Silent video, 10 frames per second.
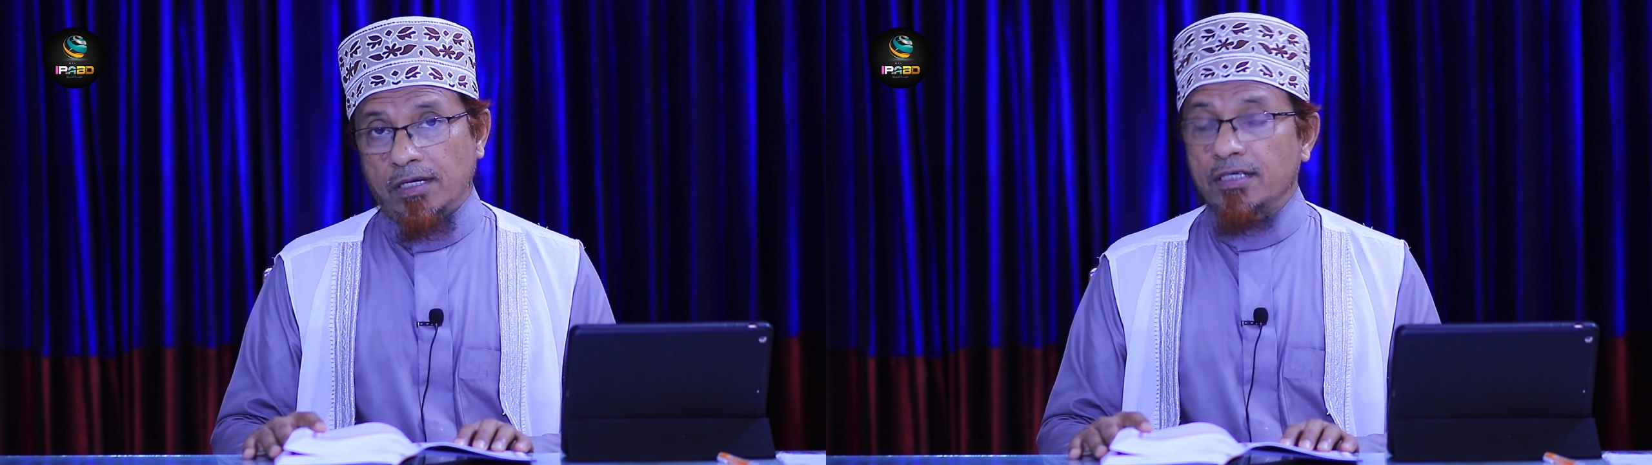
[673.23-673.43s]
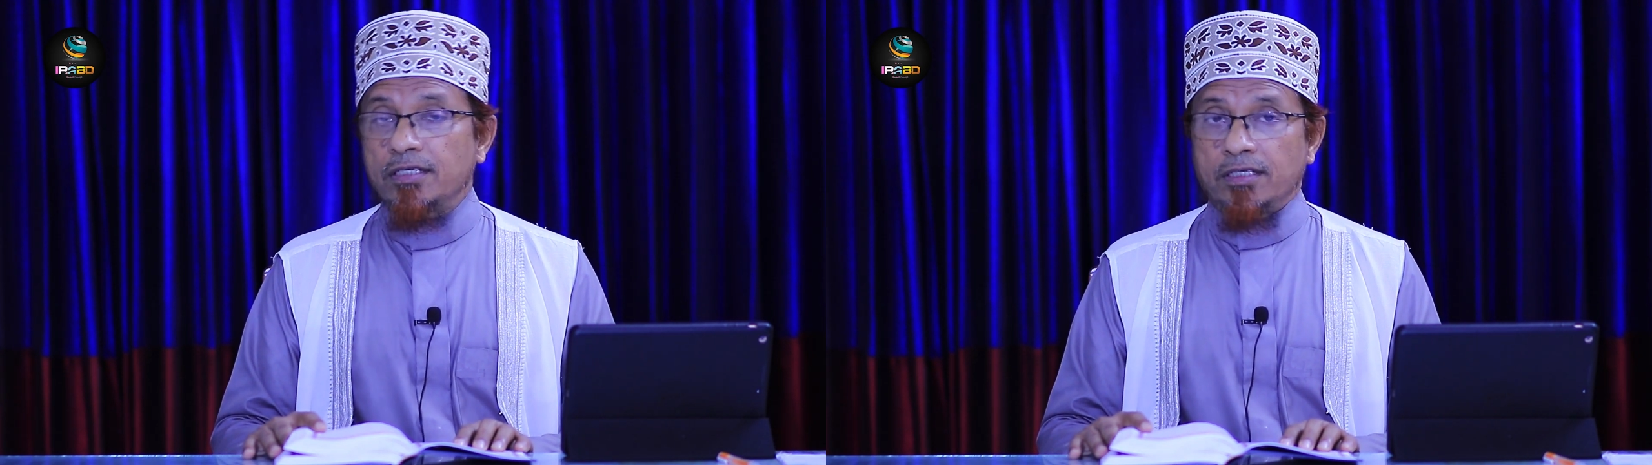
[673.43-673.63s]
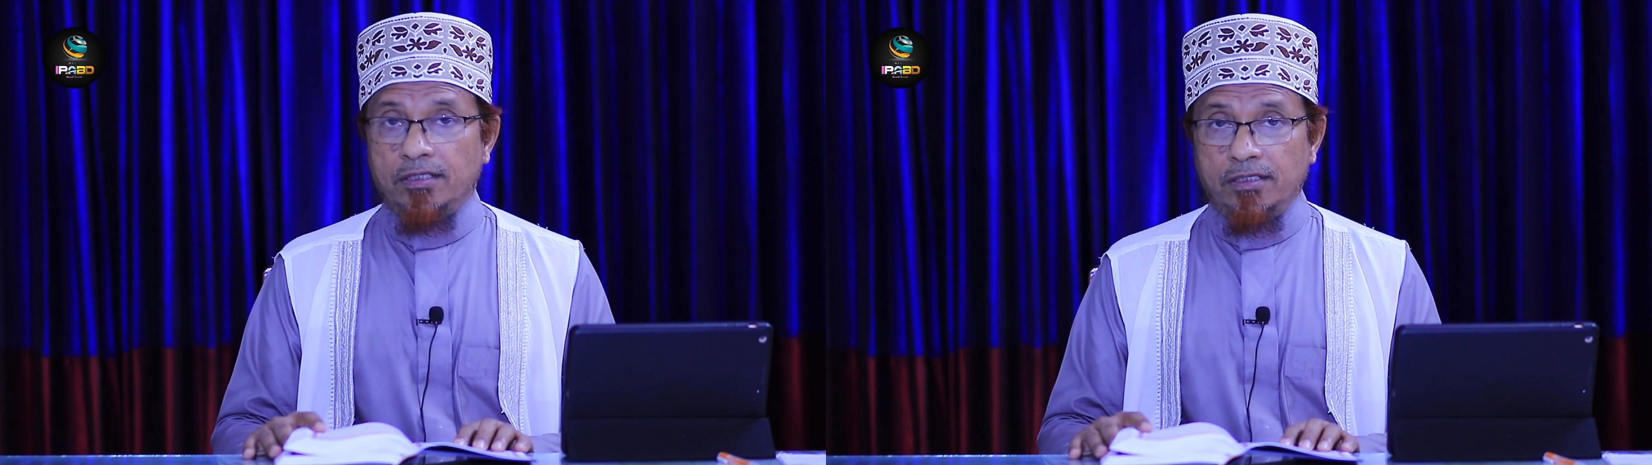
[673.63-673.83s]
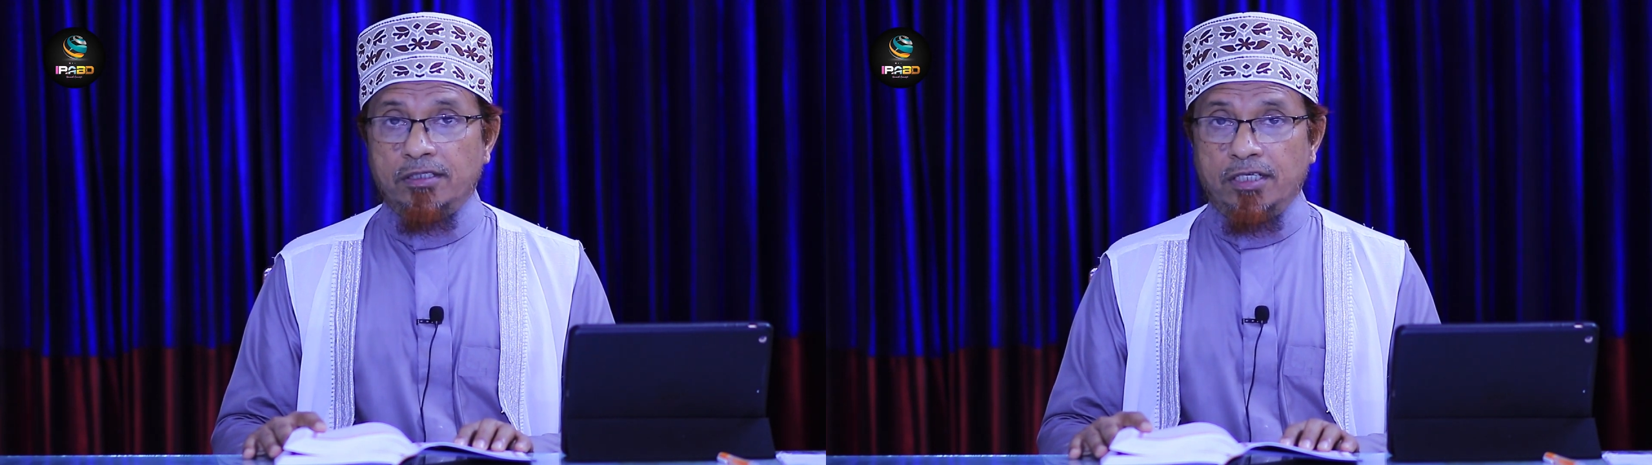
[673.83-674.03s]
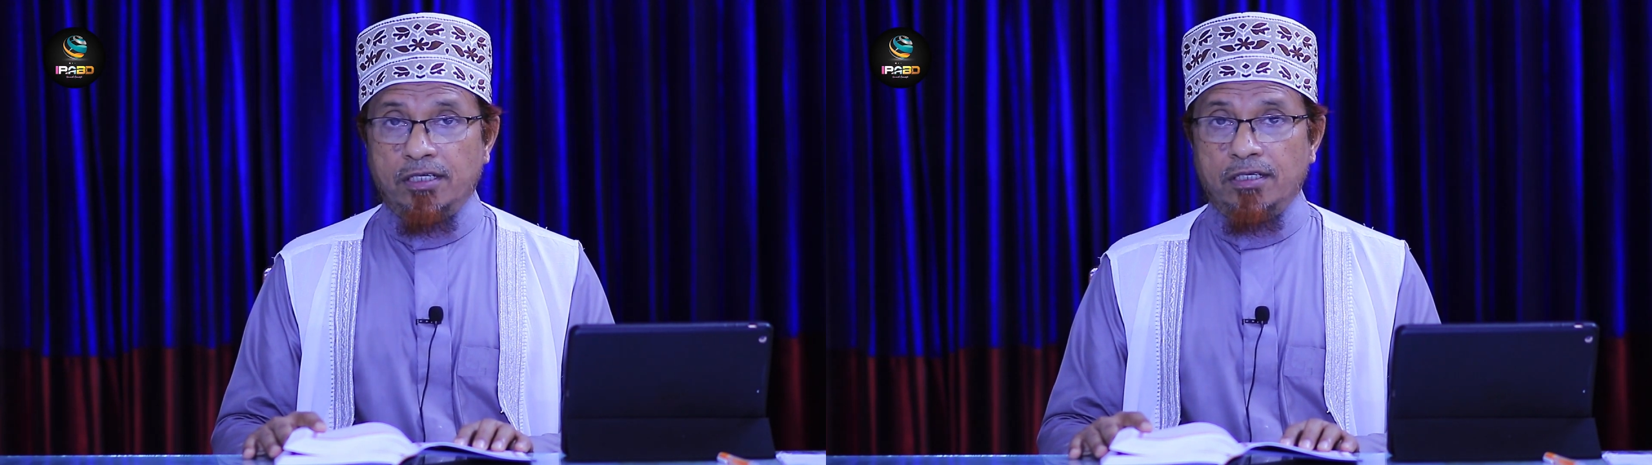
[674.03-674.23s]
আখেরাতের
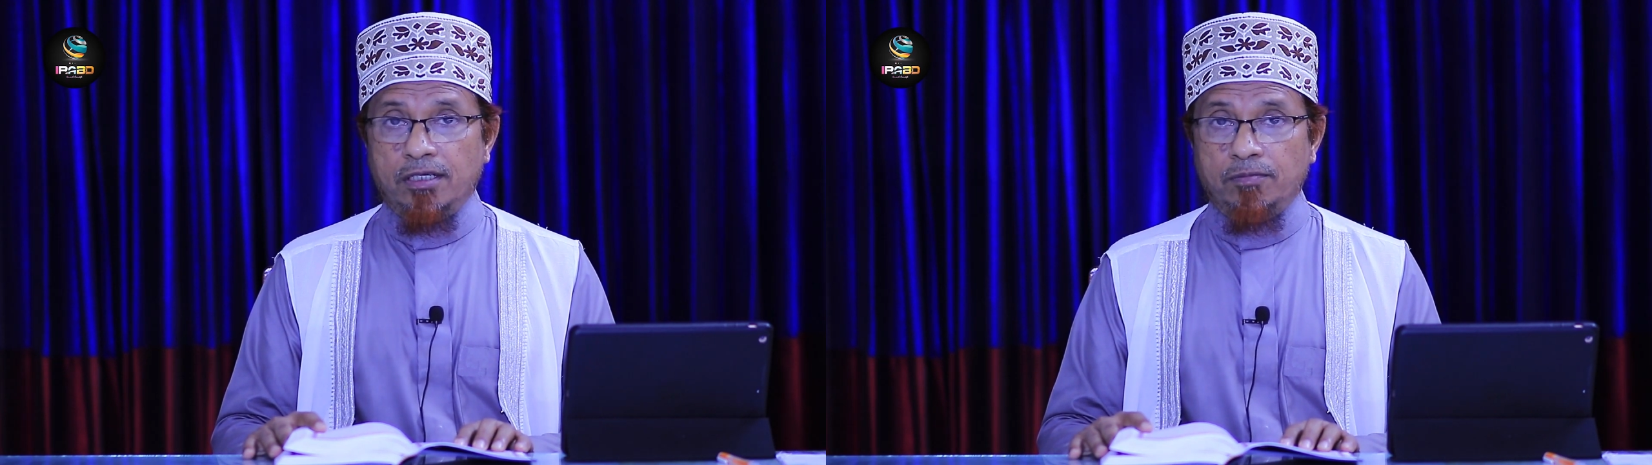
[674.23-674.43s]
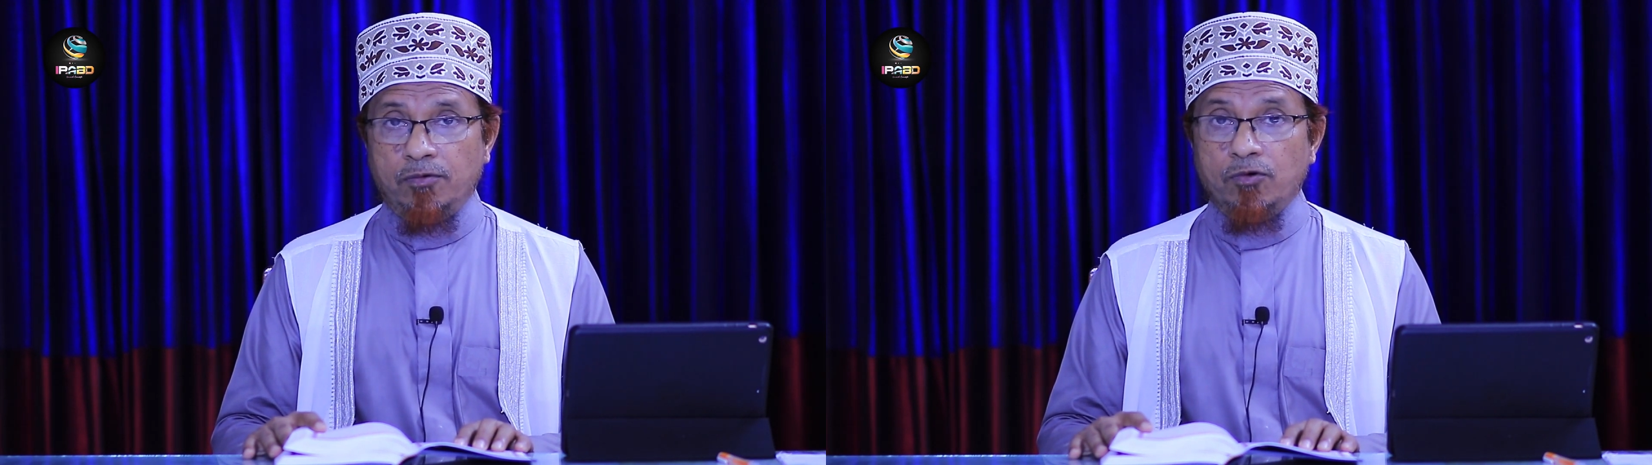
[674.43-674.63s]
জাহান্নাম